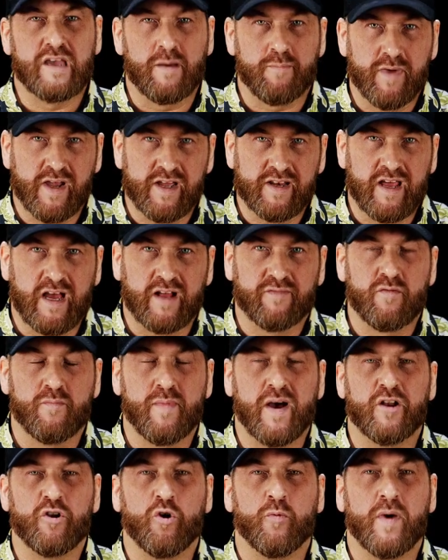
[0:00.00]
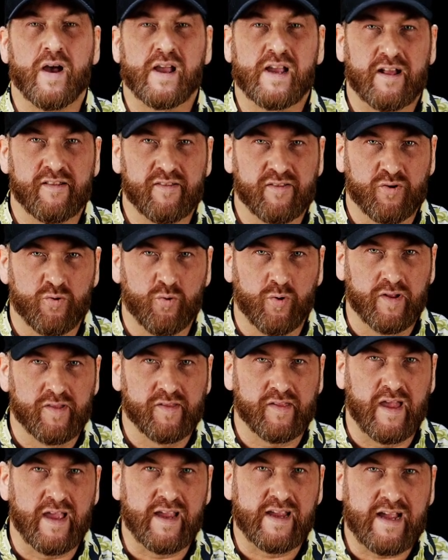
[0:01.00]
Ich habe mir gedacht, wir machen noch mal ganz
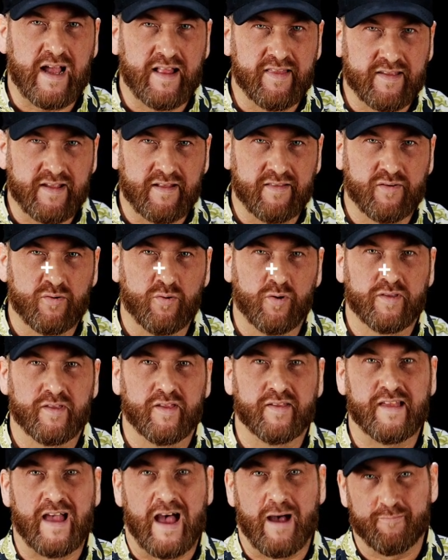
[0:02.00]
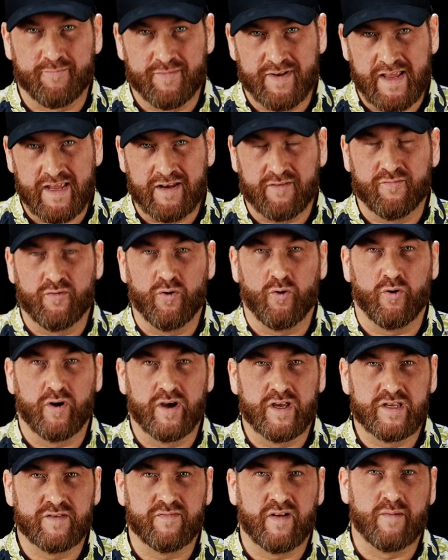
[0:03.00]
kurz ein ganz ganz kurzes Update für
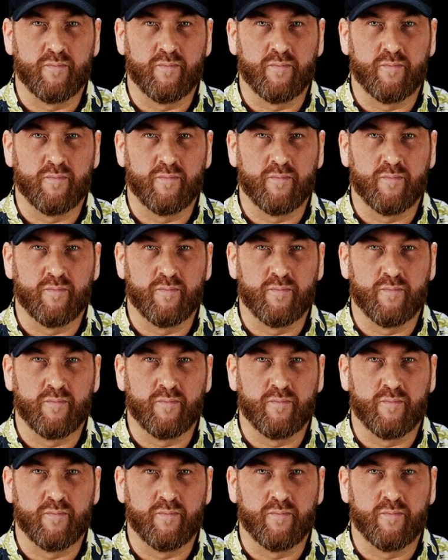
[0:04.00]
euch,